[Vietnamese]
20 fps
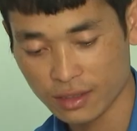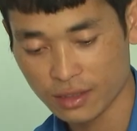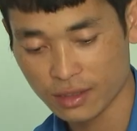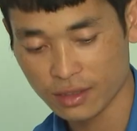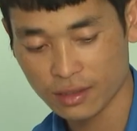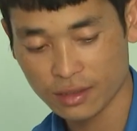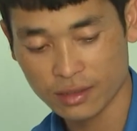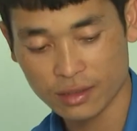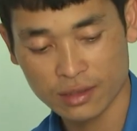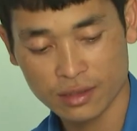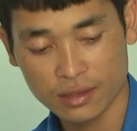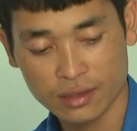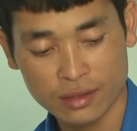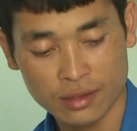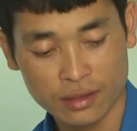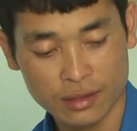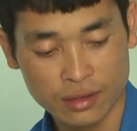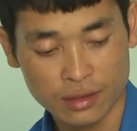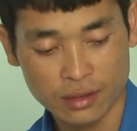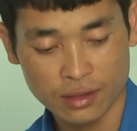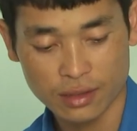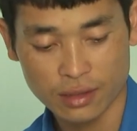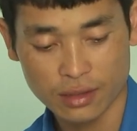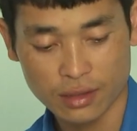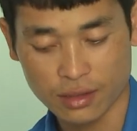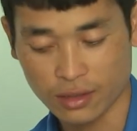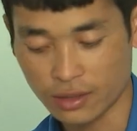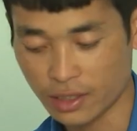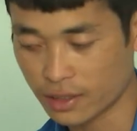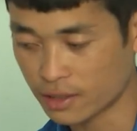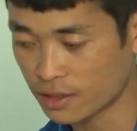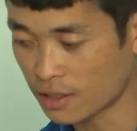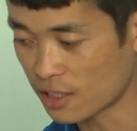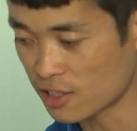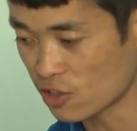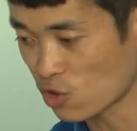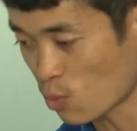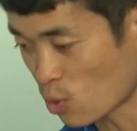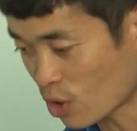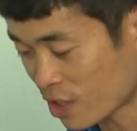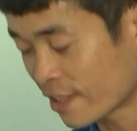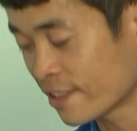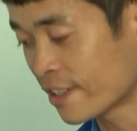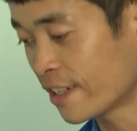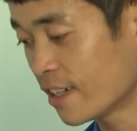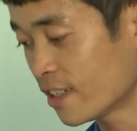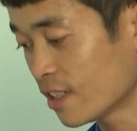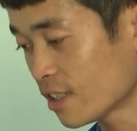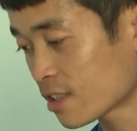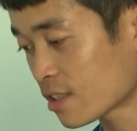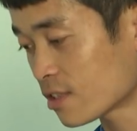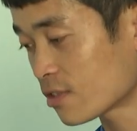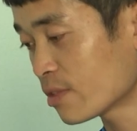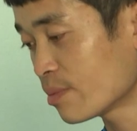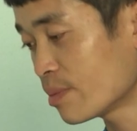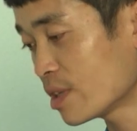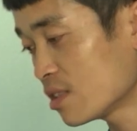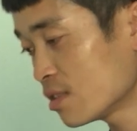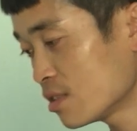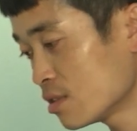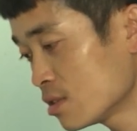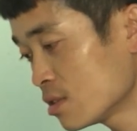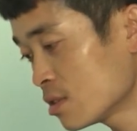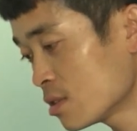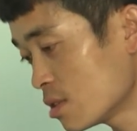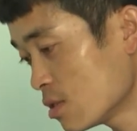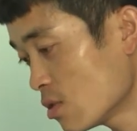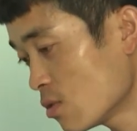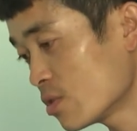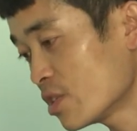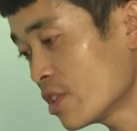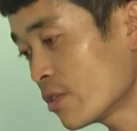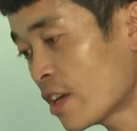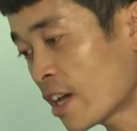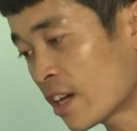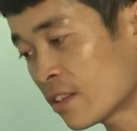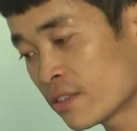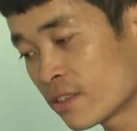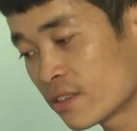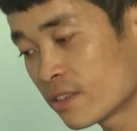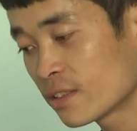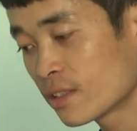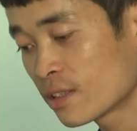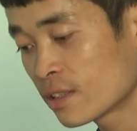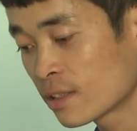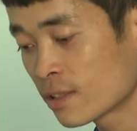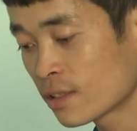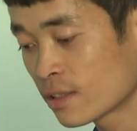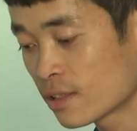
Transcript: khác như làm củi đốt, làm đồ tái chế. Tre cũng dễ